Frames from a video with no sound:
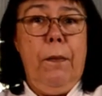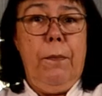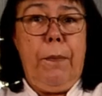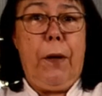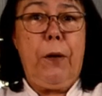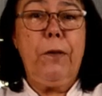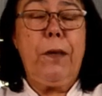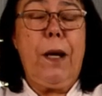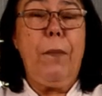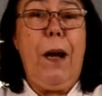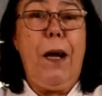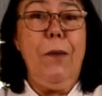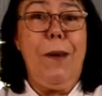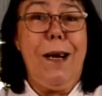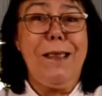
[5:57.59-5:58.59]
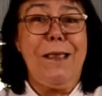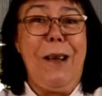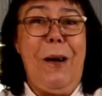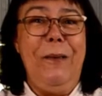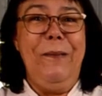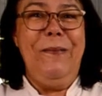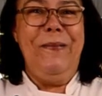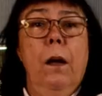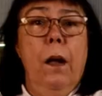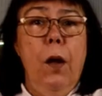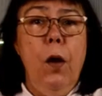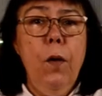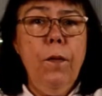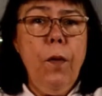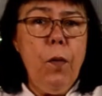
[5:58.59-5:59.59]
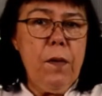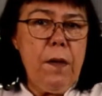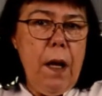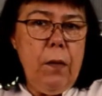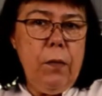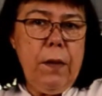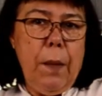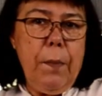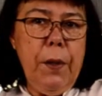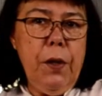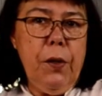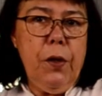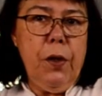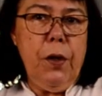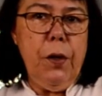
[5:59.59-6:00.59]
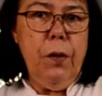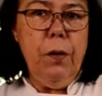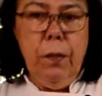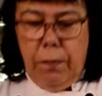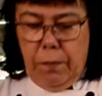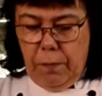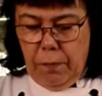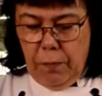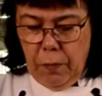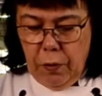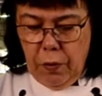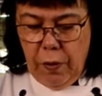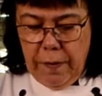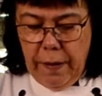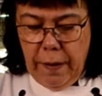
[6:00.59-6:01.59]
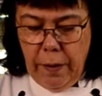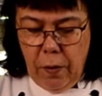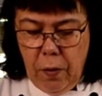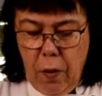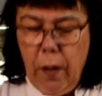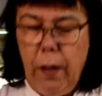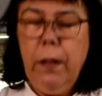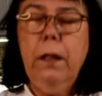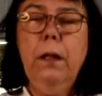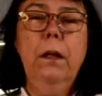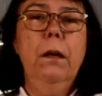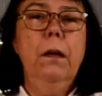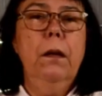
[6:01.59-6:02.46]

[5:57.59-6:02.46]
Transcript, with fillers: para o trabalho braçal. Eu vou usar o tapetinho de silicone